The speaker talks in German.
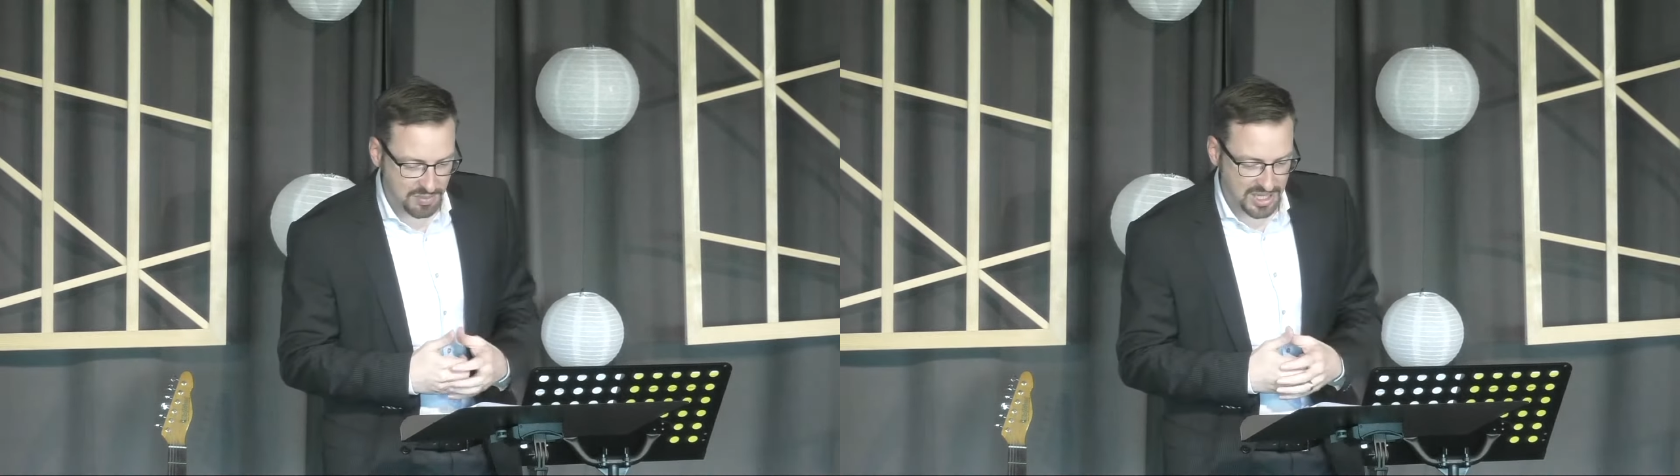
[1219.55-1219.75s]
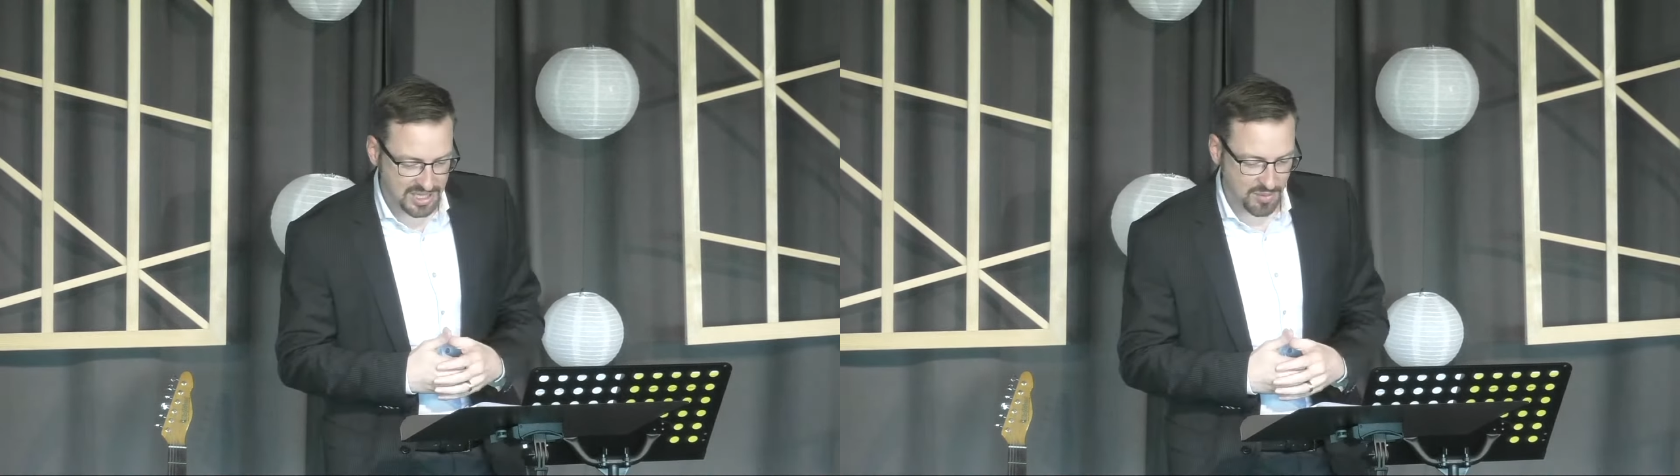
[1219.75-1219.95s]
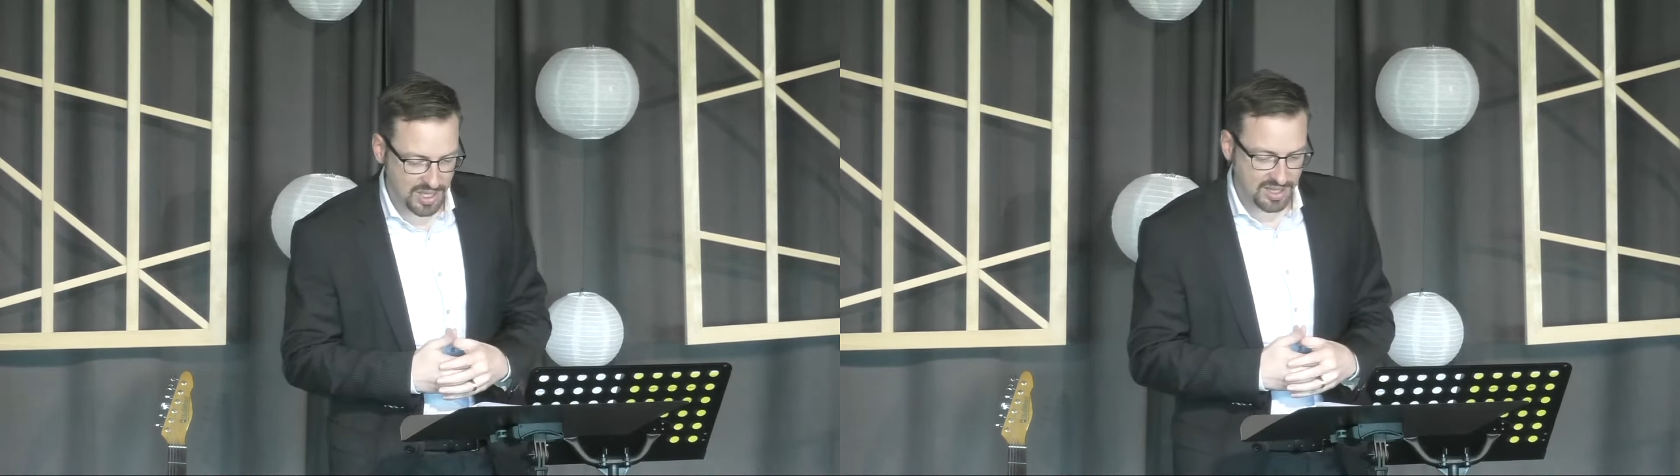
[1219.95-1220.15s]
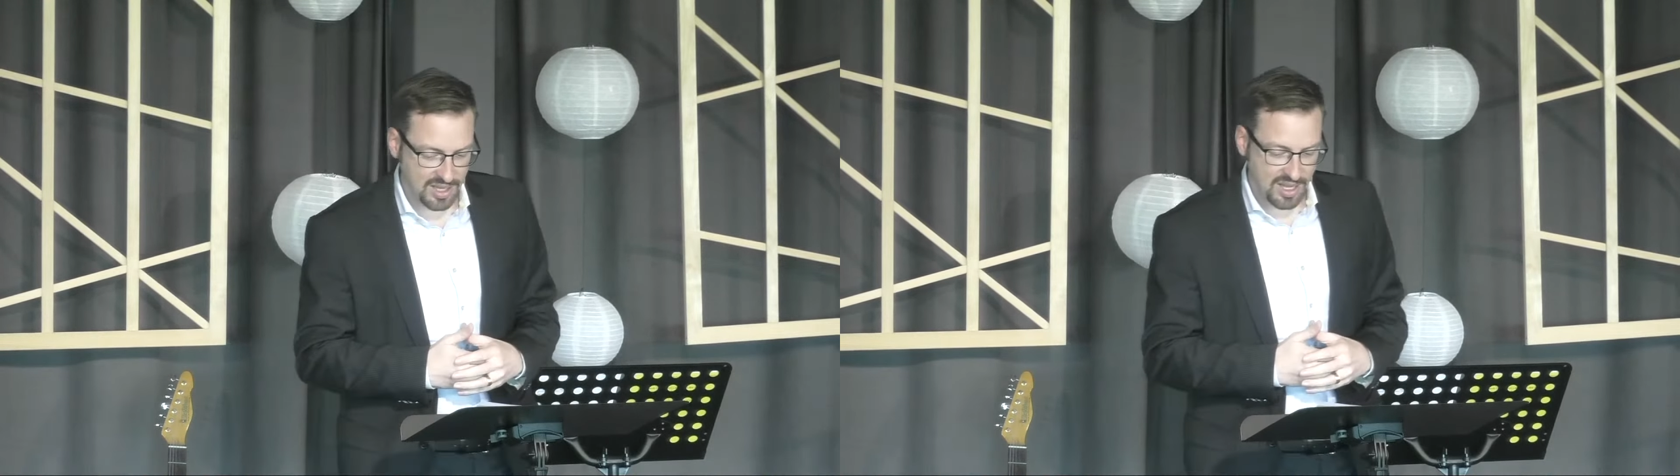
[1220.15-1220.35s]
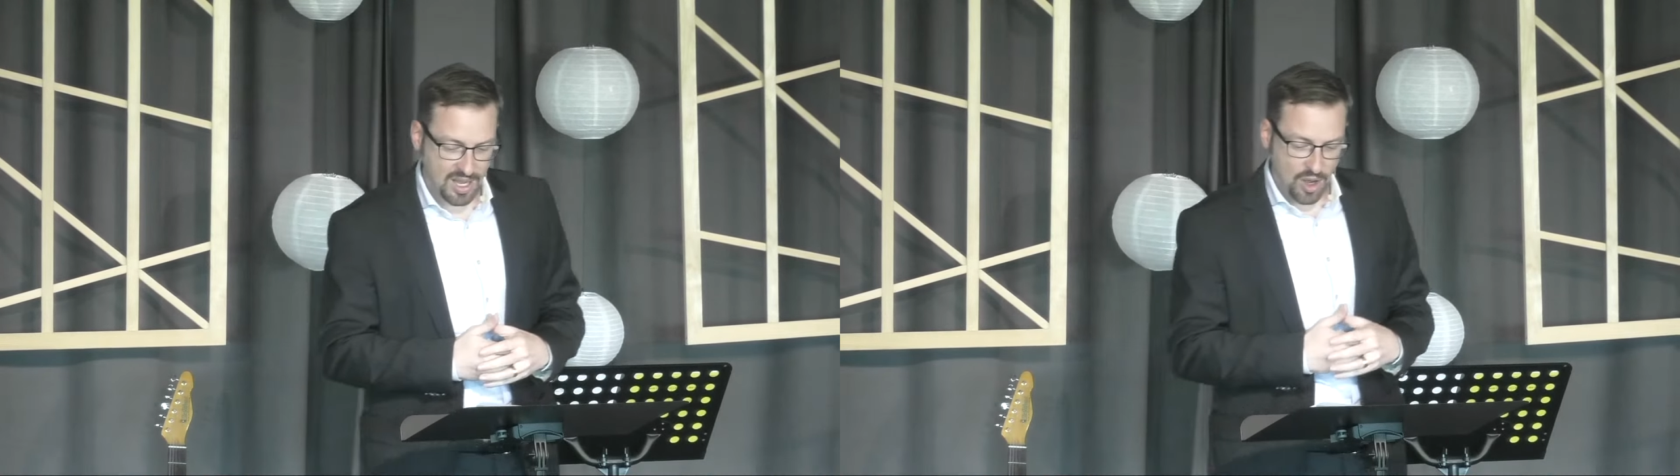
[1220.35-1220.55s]
mich damit
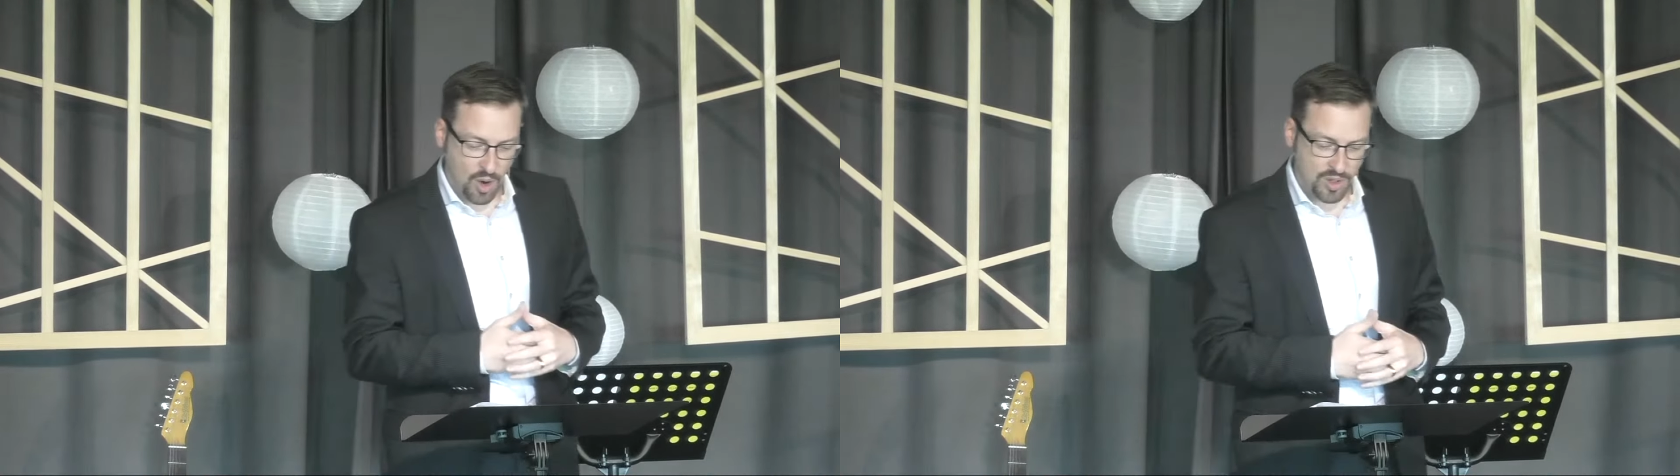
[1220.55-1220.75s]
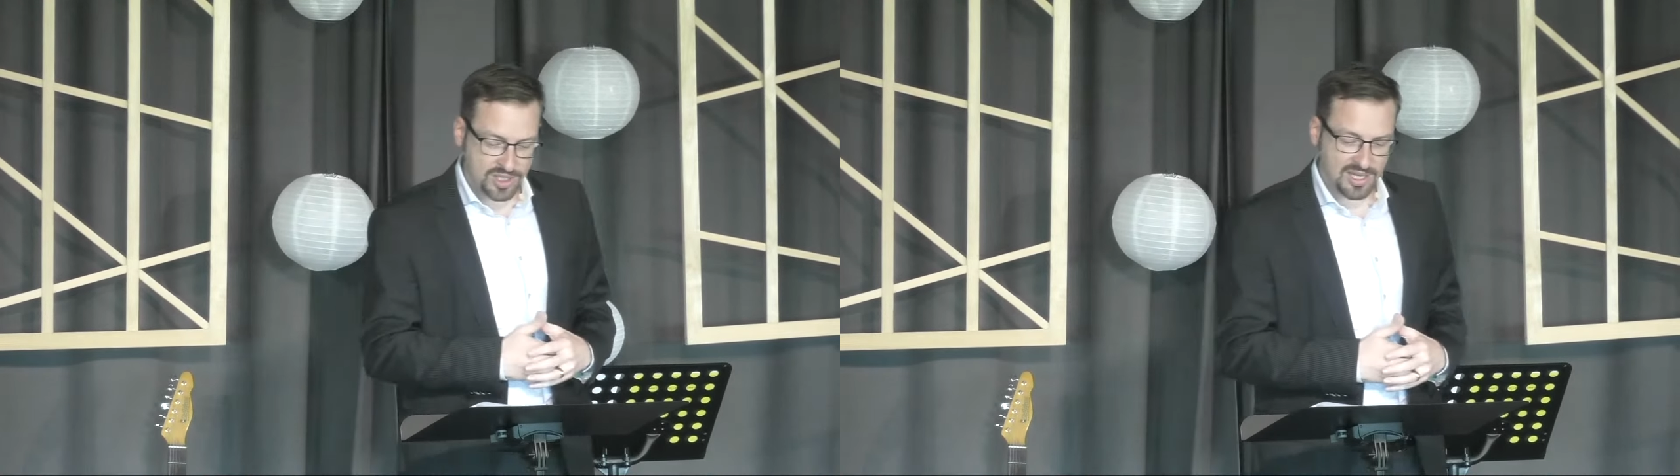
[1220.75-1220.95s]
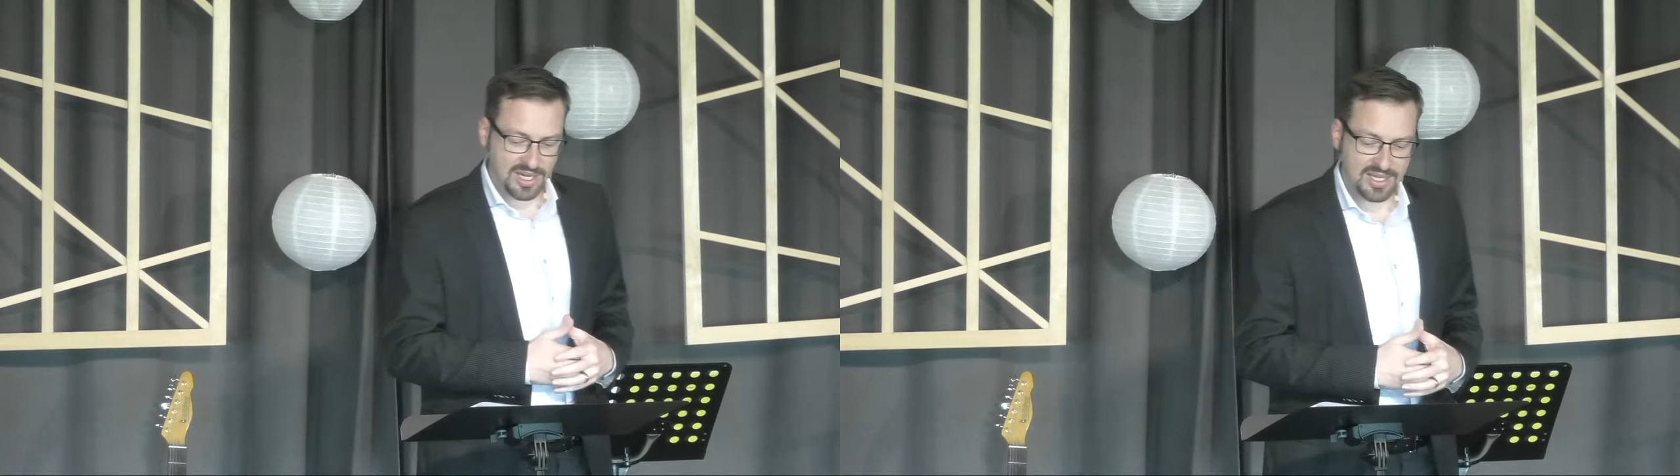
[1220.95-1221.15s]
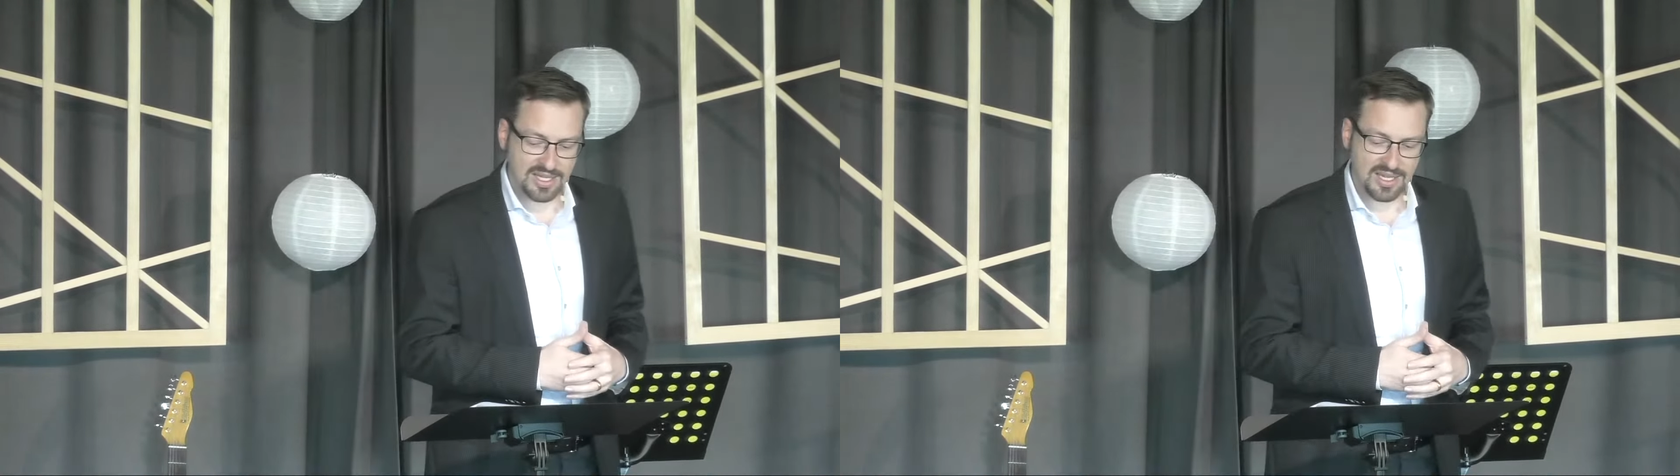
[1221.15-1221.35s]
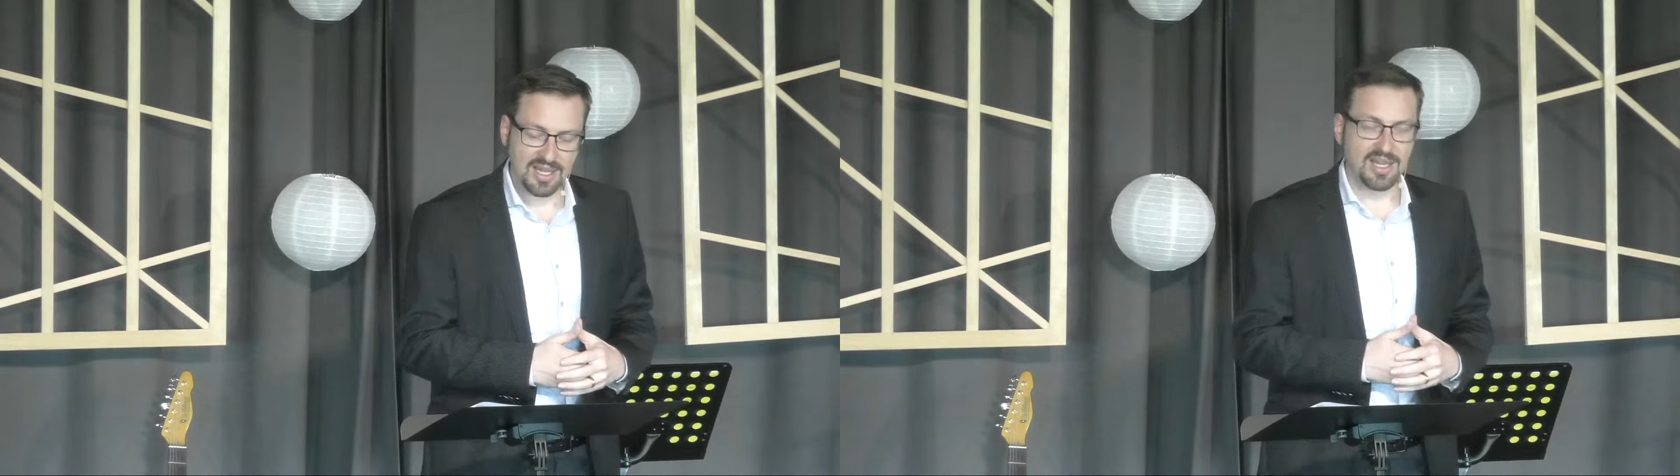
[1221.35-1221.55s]
äußerlich,